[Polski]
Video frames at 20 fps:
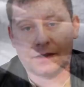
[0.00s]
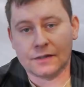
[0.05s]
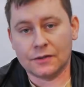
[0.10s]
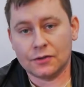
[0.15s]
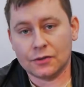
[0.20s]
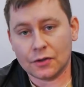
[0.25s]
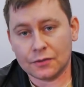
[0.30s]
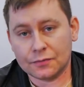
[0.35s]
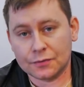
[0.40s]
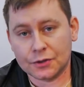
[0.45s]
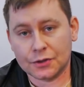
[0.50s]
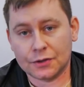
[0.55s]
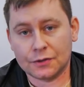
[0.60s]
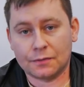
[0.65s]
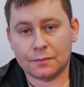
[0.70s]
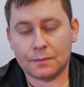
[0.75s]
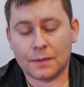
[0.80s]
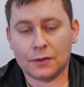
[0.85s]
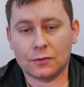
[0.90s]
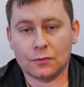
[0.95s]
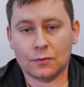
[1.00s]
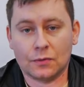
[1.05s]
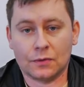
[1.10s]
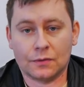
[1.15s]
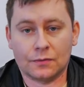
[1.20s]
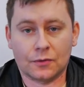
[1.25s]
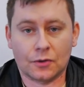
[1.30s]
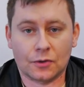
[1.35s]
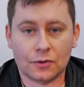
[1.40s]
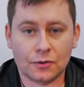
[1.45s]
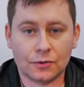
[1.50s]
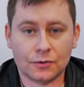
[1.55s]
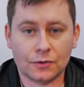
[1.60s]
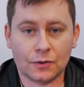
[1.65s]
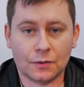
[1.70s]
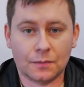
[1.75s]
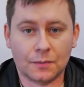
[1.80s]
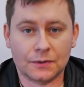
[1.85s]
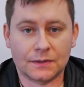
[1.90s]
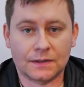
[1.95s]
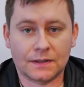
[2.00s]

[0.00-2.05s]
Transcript: Ten nowszy wpadł w korkociąg po